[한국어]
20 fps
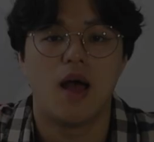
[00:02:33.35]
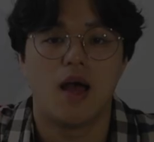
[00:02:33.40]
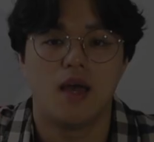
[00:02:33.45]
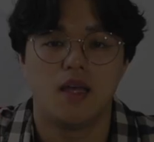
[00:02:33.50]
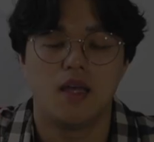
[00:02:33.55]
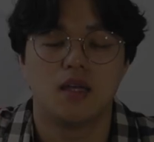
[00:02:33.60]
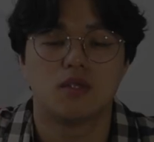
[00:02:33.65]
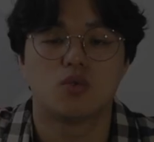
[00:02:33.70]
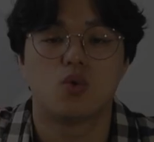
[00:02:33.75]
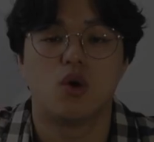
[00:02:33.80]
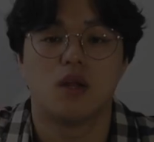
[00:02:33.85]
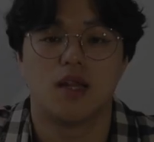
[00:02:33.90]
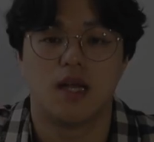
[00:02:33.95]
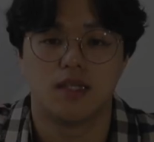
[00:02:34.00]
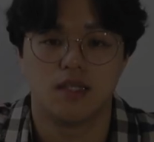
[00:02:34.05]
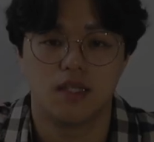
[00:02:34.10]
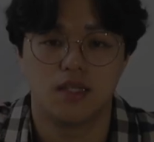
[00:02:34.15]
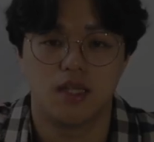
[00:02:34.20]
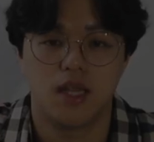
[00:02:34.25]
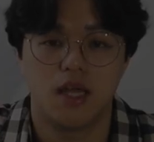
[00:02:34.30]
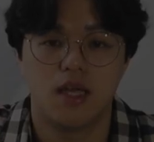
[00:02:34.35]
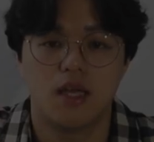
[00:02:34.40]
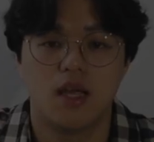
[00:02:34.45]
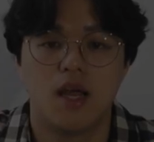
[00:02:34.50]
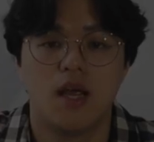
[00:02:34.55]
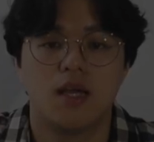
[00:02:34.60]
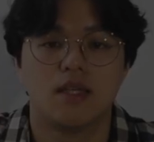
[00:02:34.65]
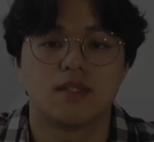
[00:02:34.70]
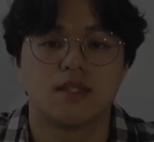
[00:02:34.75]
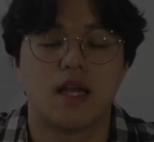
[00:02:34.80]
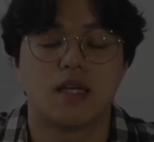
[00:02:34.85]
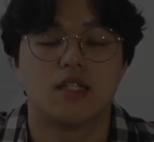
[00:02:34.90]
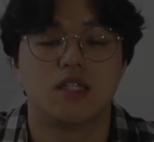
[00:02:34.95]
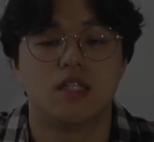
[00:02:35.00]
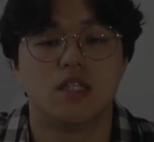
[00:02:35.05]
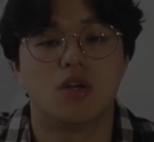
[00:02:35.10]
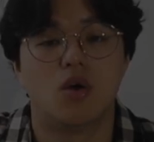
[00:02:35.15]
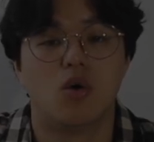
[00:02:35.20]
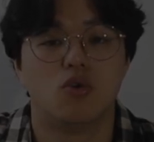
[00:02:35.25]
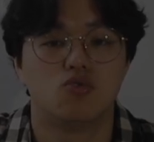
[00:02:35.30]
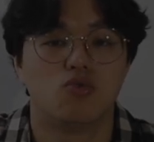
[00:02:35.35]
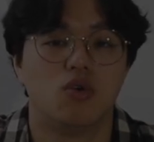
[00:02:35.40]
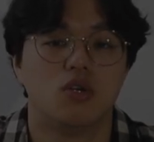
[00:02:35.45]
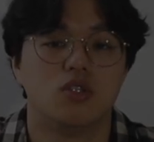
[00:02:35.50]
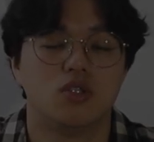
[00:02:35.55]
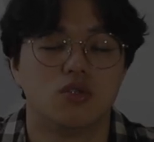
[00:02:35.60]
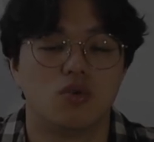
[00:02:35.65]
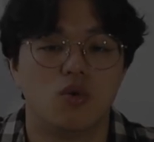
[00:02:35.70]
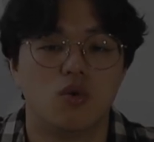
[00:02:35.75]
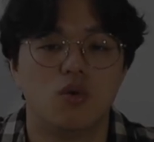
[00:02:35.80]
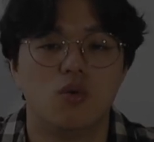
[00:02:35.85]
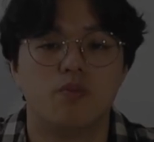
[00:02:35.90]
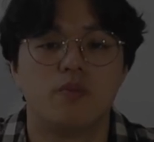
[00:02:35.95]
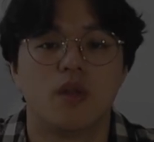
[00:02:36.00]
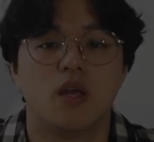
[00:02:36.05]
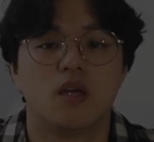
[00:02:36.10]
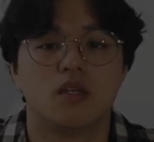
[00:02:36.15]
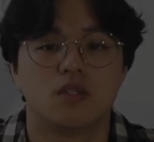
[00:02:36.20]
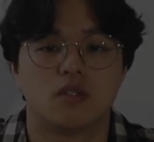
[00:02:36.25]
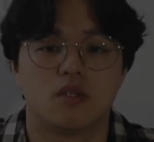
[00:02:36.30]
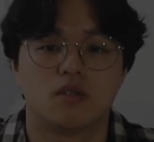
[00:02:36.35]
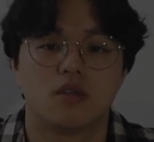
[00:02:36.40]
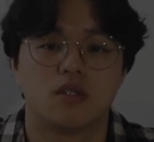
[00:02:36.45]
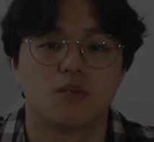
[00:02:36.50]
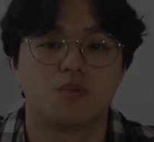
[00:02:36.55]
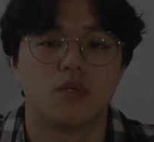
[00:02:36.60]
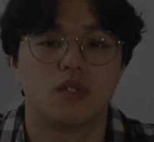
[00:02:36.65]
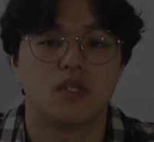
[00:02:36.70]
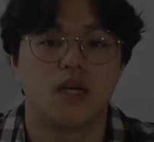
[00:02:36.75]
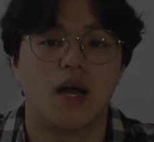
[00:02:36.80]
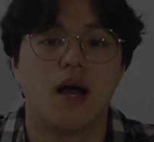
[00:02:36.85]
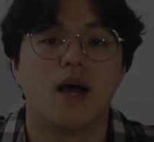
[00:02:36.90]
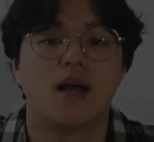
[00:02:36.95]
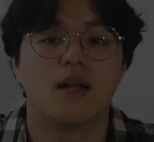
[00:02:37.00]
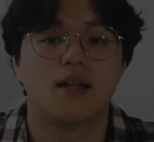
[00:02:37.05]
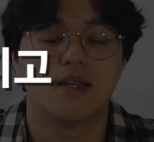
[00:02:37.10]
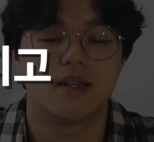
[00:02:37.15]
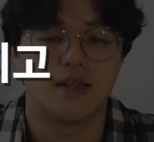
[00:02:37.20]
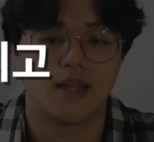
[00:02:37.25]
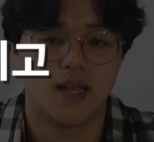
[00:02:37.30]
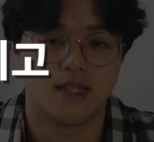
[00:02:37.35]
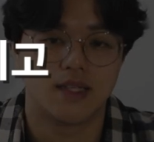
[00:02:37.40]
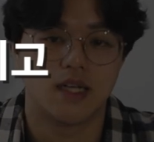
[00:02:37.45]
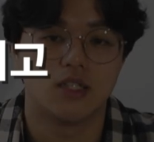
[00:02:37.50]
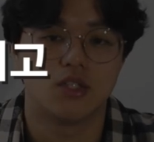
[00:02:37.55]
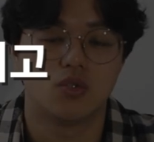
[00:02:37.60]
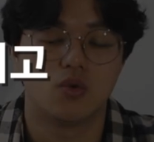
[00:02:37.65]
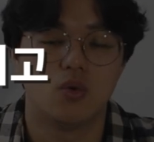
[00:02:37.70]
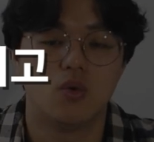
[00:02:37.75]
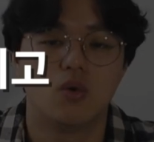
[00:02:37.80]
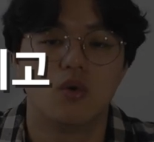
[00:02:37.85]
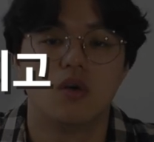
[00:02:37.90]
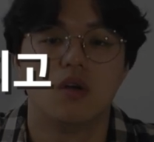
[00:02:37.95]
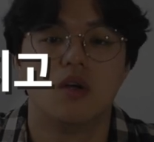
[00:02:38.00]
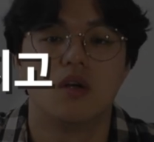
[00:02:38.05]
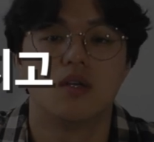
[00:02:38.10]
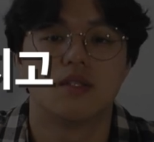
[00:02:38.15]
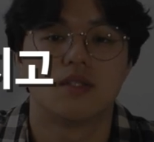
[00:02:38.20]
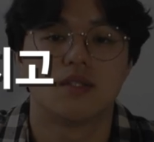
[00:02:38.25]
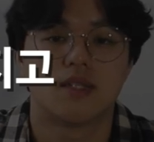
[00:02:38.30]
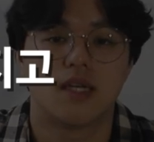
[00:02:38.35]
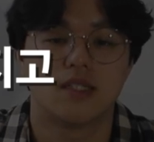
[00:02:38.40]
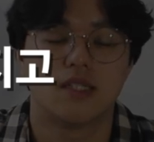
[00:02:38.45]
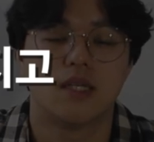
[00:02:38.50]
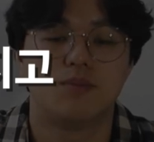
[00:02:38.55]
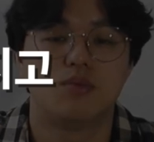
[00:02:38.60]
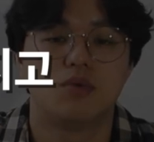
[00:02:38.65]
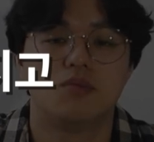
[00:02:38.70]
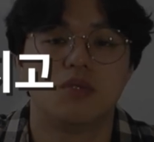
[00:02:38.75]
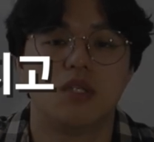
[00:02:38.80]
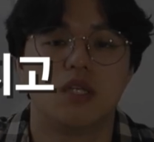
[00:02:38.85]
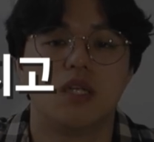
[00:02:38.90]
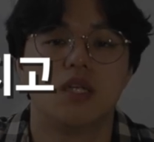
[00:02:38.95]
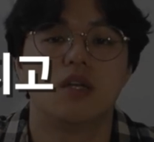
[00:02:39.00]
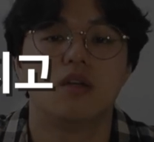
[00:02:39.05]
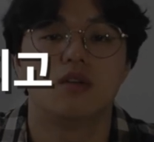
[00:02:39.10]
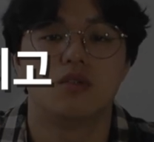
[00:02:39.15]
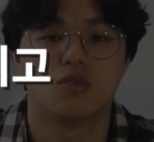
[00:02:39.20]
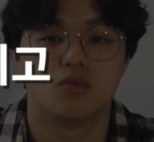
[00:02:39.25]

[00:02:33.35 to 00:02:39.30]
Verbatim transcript: 아이에스오가 낮을 때 사진이 어두워지고 셔터 스피드가 낮아지고 사진의 품질이